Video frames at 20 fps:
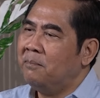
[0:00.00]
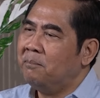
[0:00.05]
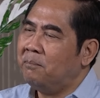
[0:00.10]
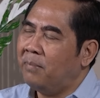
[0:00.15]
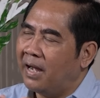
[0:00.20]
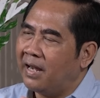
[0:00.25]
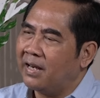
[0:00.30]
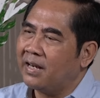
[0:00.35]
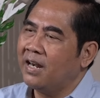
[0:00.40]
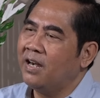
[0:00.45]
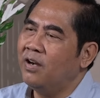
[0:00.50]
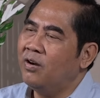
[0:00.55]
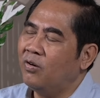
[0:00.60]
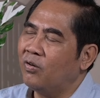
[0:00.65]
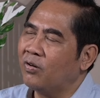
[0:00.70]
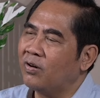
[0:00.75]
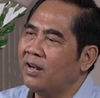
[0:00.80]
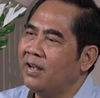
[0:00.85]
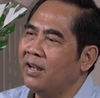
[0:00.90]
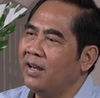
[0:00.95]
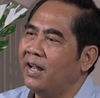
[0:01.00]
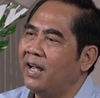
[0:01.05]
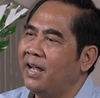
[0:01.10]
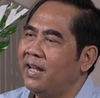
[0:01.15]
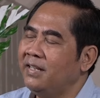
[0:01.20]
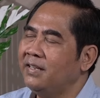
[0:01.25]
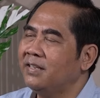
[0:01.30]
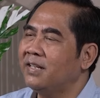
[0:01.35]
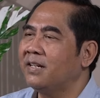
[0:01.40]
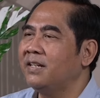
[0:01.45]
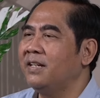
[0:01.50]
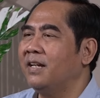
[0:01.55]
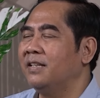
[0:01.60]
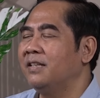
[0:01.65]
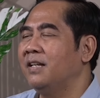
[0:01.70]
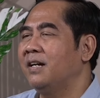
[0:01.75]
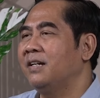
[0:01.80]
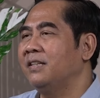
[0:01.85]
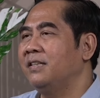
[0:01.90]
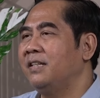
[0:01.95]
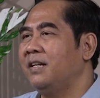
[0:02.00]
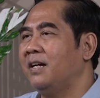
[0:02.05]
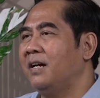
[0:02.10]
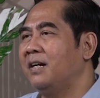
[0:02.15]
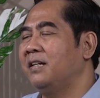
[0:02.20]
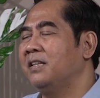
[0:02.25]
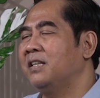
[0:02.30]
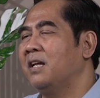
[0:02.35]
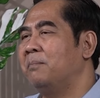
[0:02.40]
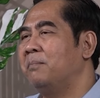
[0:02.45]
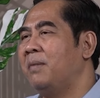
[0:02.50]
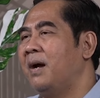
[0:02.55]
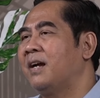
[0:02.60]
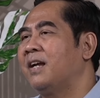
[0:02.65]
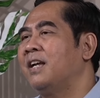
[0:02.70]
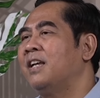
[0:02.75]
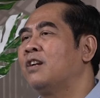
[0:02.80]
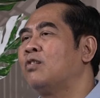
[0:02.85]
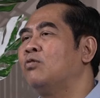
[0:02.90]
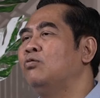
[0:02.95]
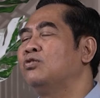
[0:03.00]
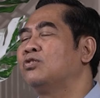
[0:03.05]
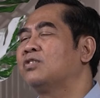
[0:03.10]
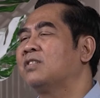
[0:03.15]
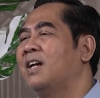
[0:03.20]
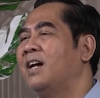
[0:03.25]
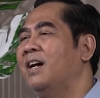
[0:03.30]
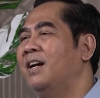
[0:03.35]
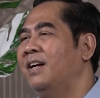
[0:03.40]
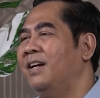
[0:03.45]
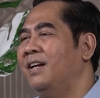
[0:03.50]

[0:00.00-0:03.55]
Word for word: barang orang lain ternyata ketika kita pakai rusak.